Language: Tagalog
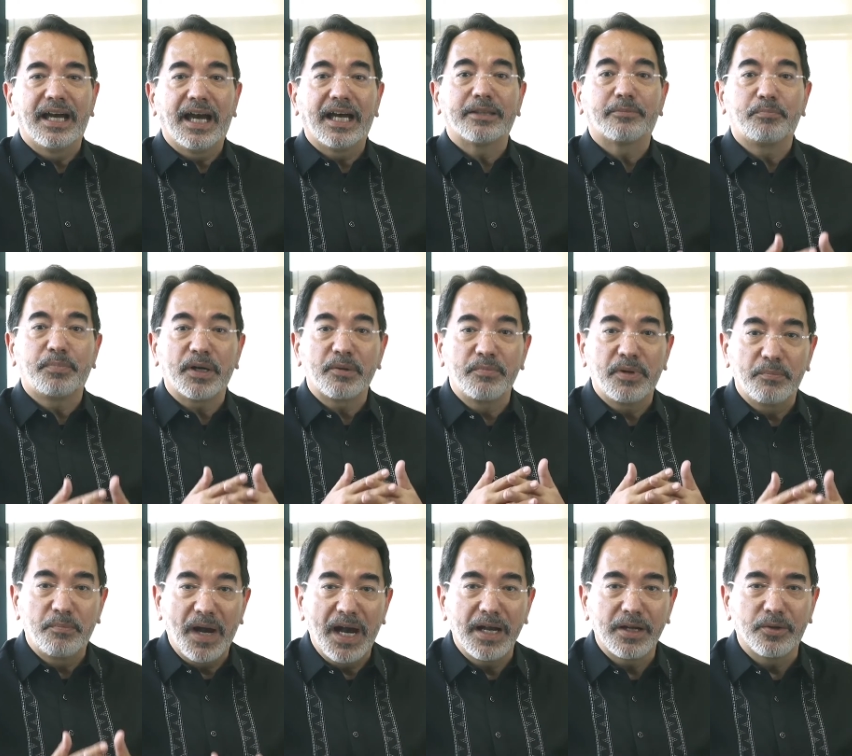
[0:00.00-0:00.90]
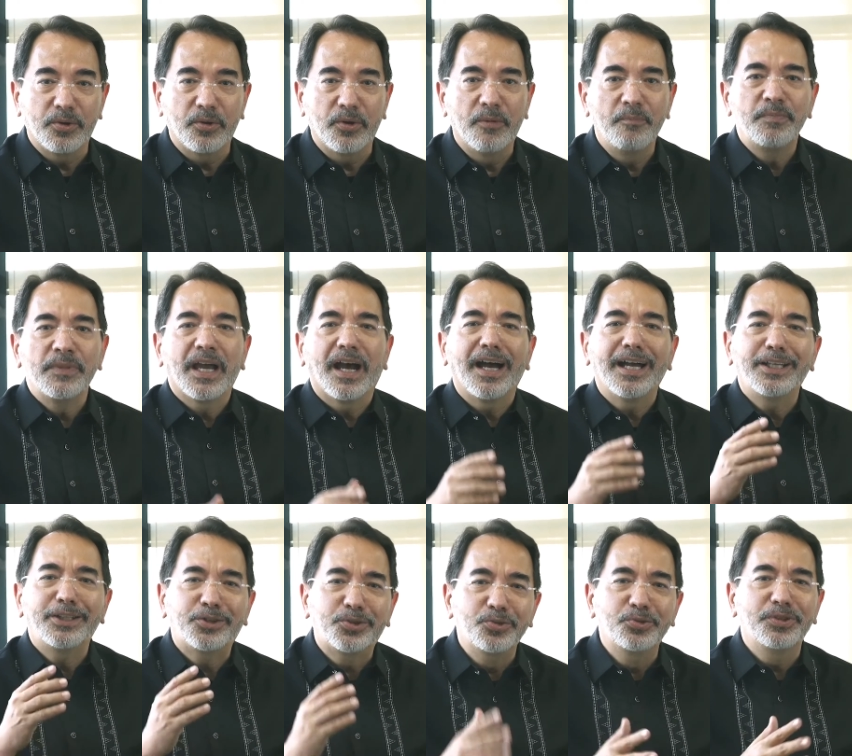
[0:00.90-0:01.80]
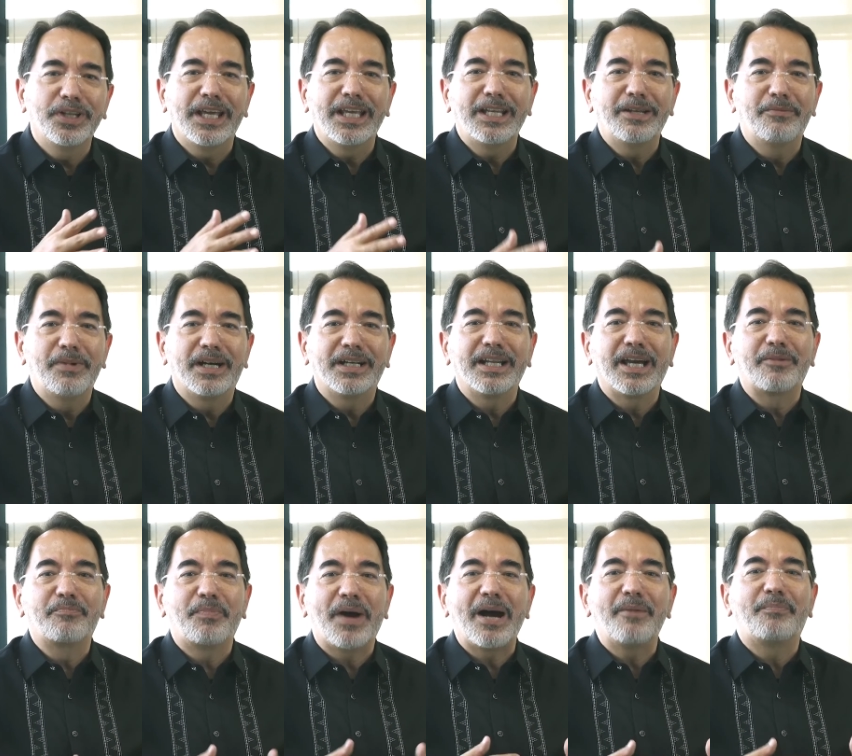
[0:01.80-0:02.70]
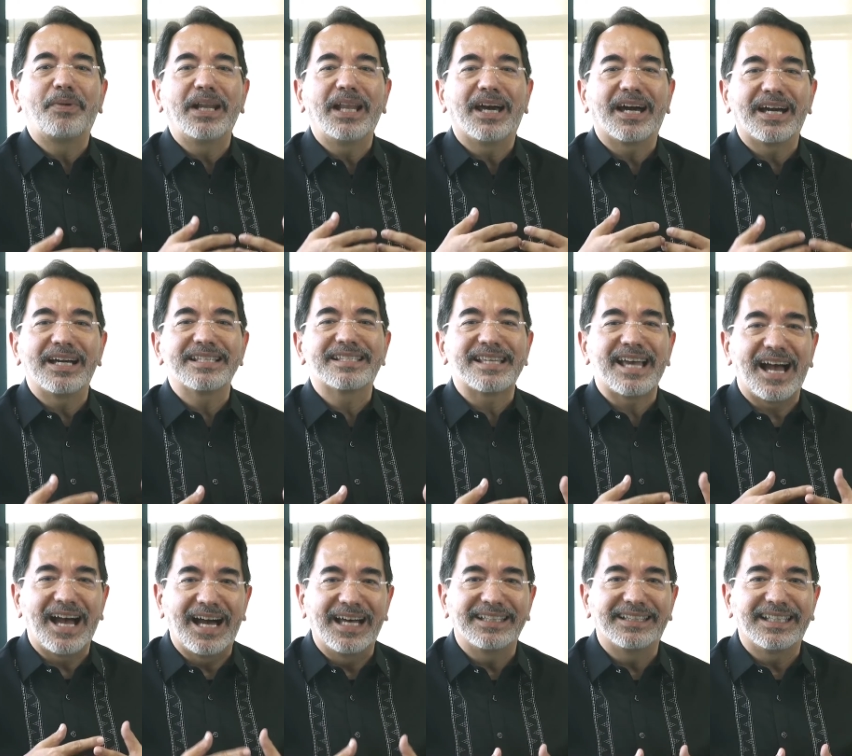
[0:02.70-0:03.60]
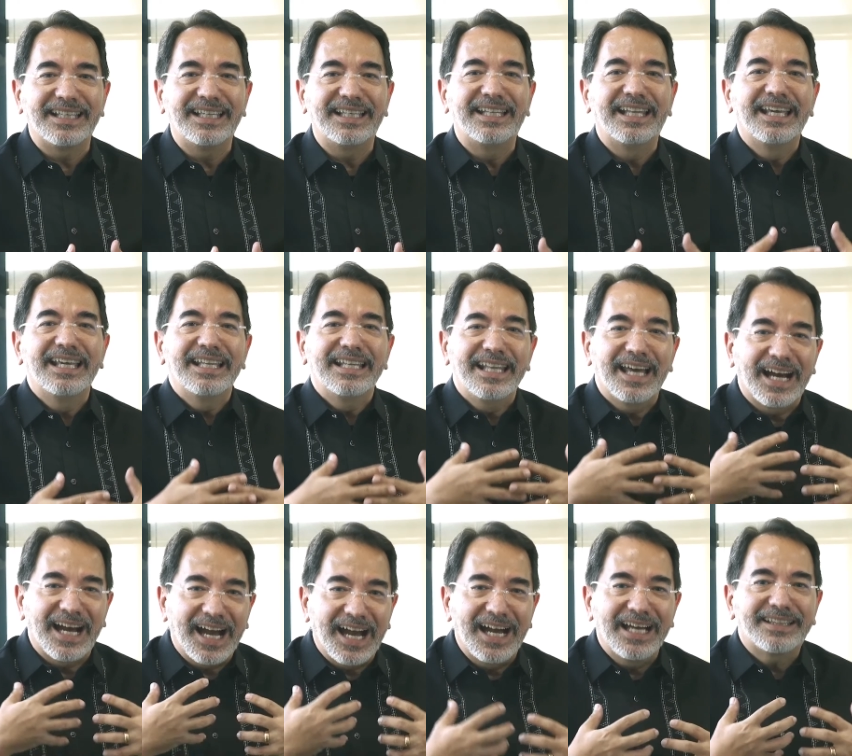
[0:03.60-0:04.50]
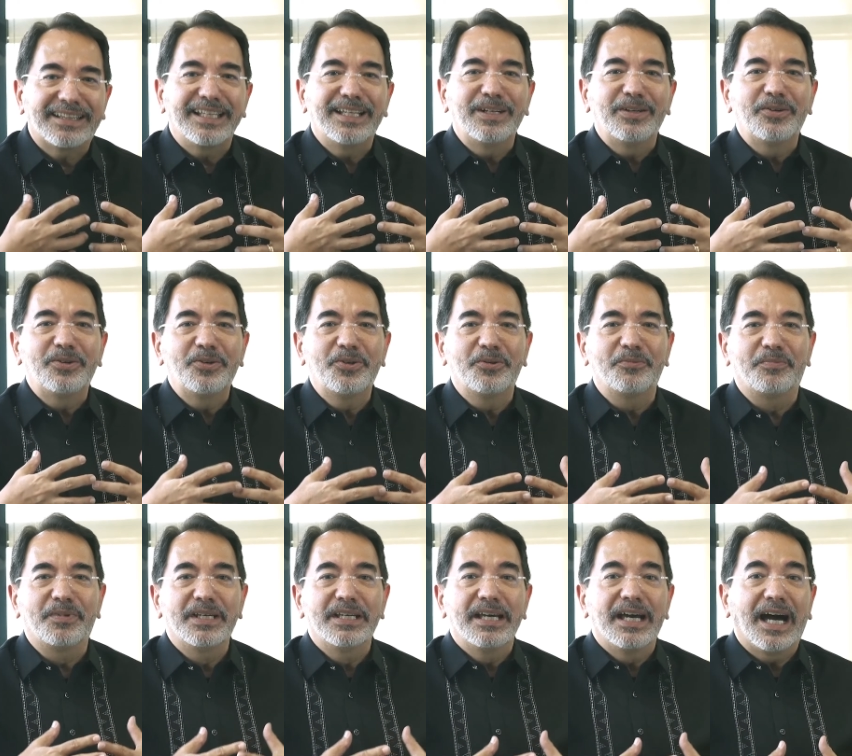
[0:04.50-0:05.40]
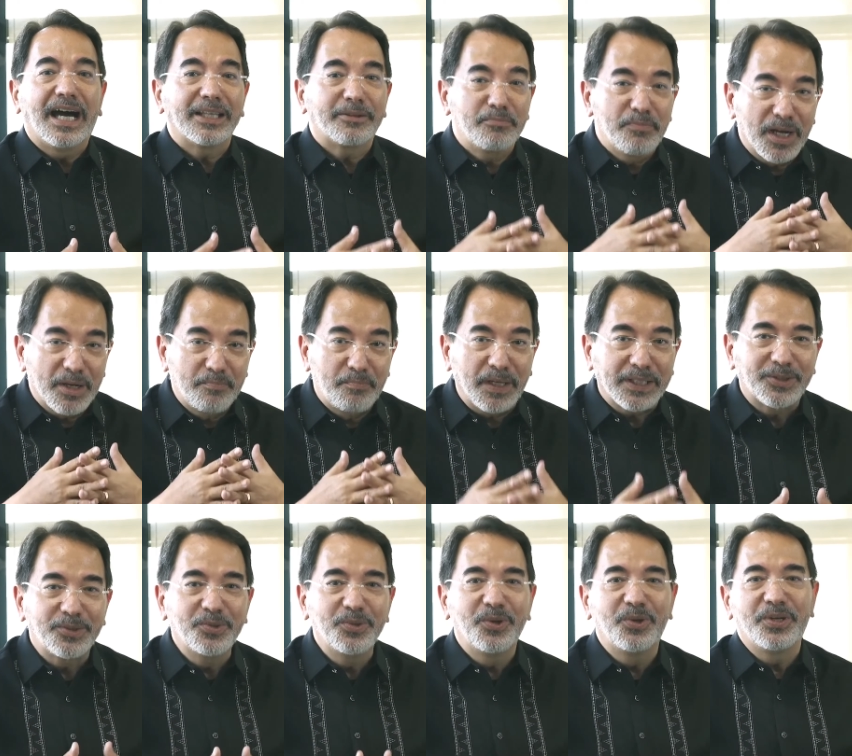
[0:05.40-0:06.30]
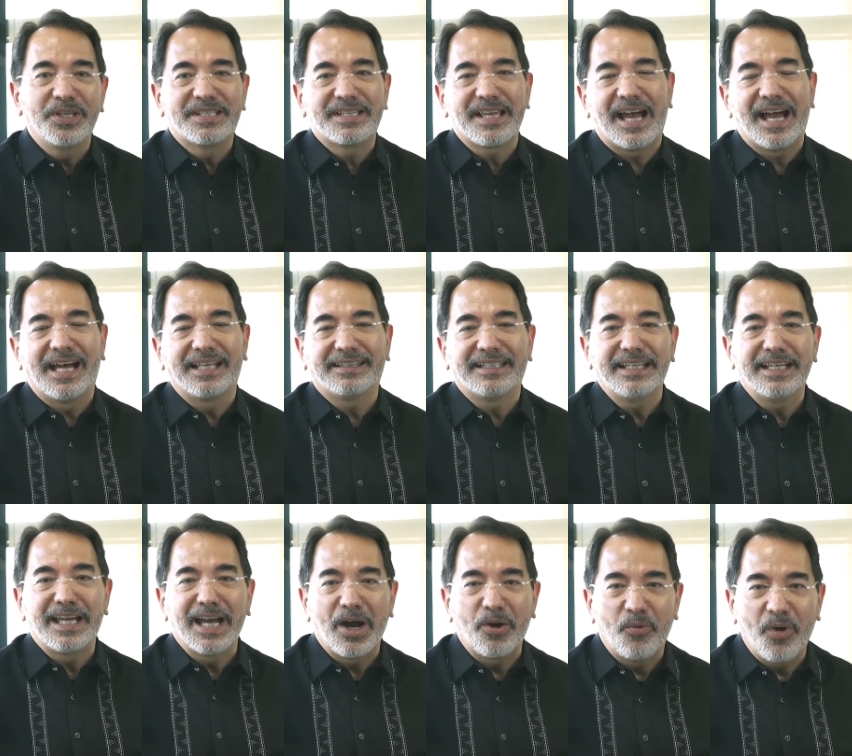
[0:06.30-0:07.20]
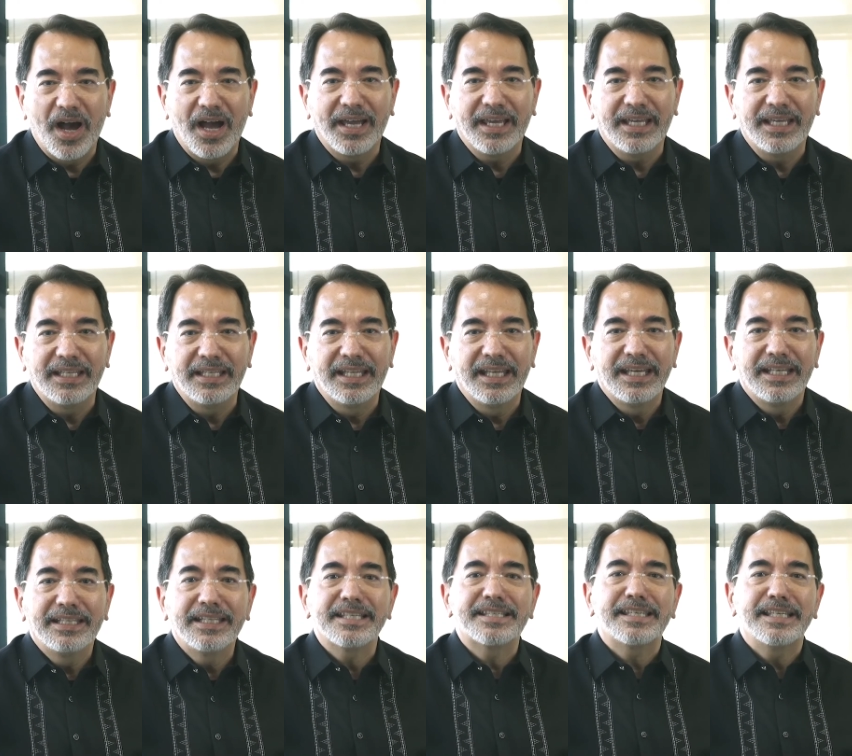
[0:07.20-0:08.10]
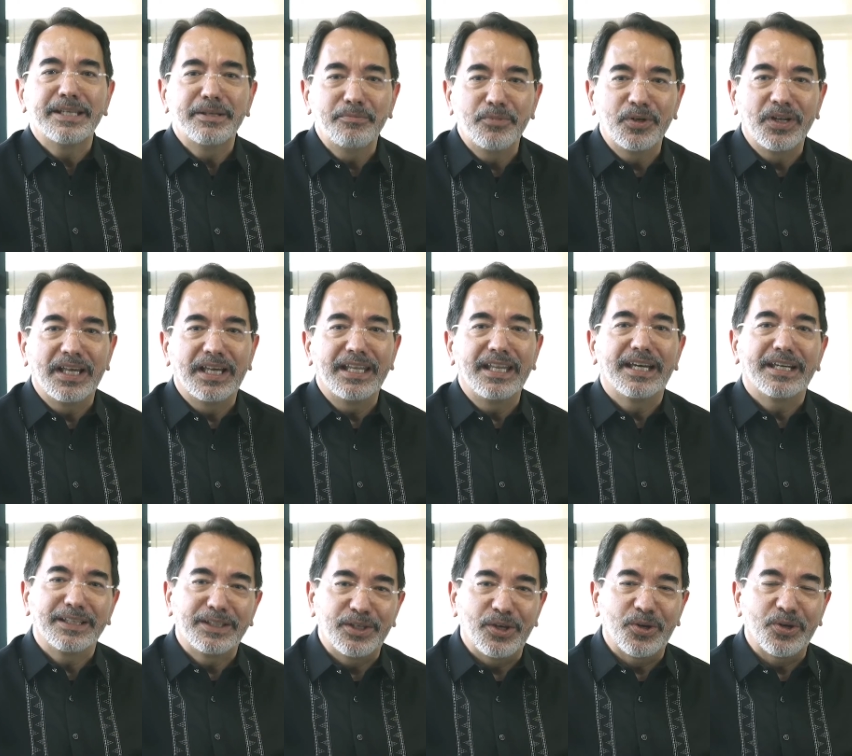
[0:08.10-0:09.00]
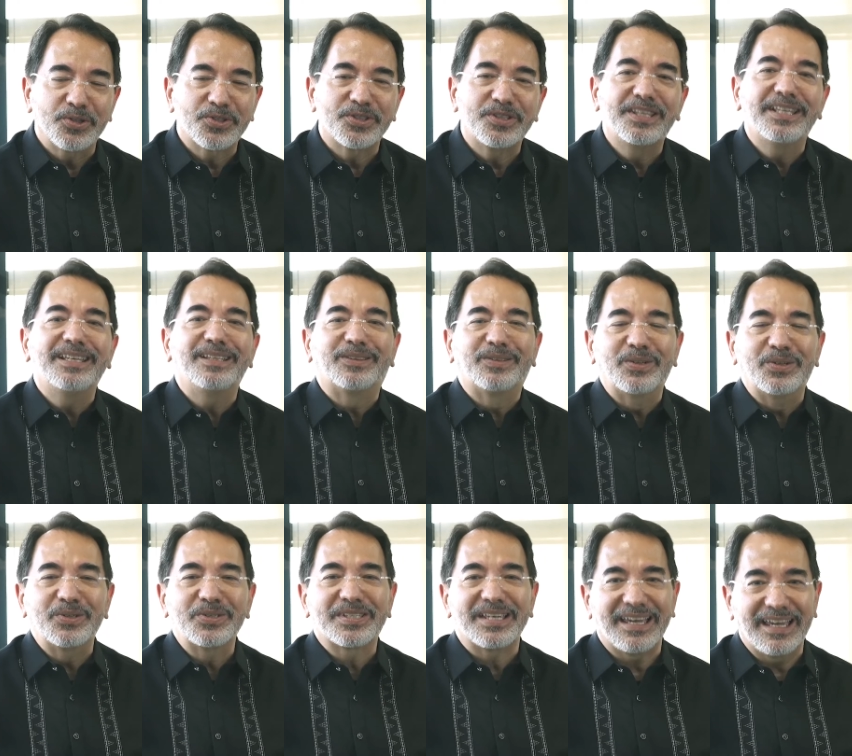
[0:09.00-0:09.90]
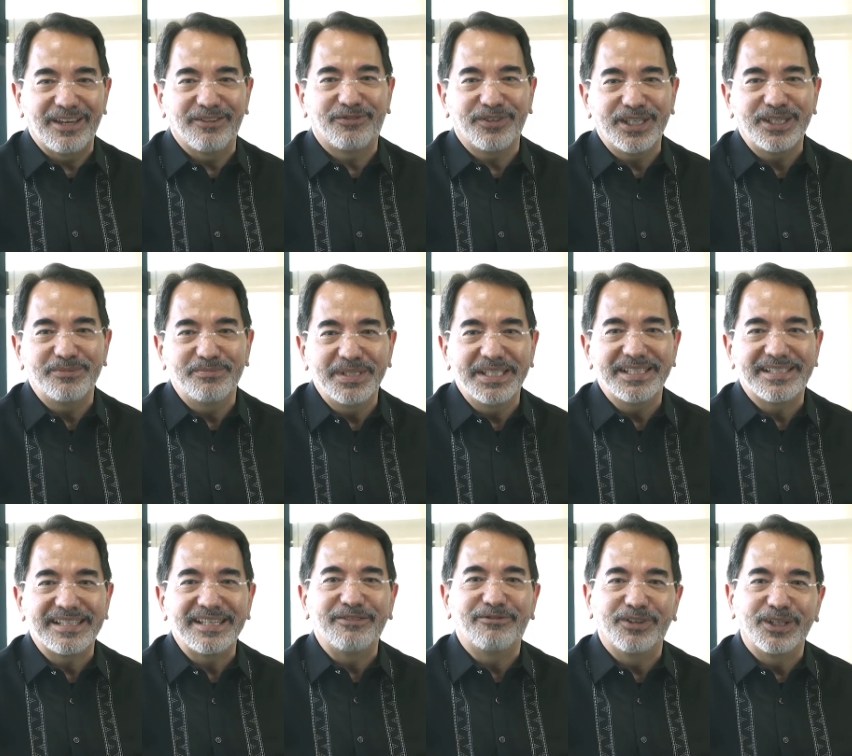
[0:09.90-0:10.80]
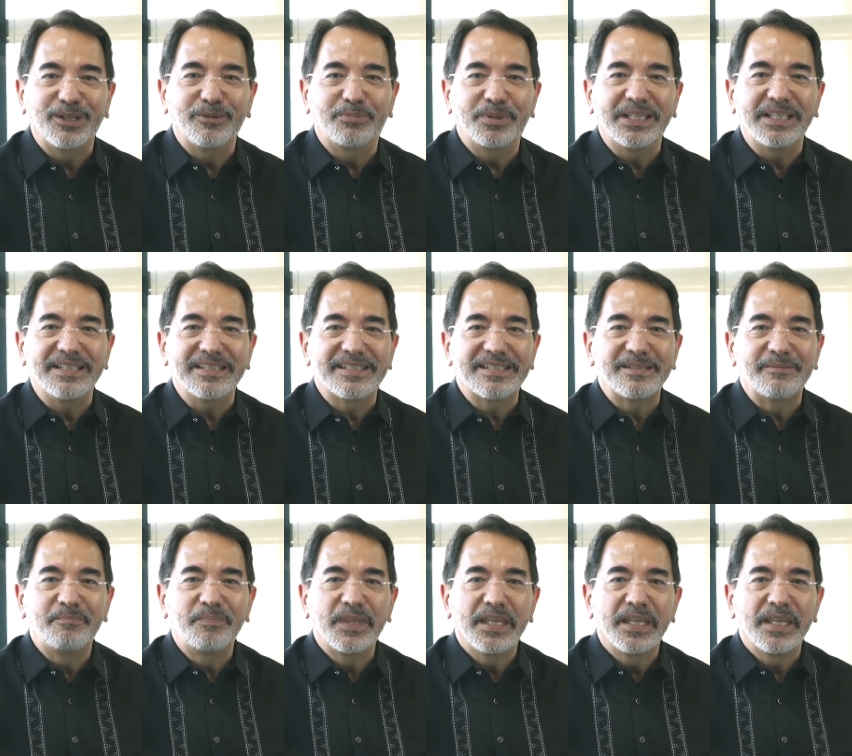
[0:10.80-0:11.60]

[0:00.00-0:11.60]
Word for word: at pagbabago ay tunay namang nagpapalakas sa atin ng ating loob at magpatuloy sa ating gawain na sinimulan ng Diyos dito sa FEBC Philippines.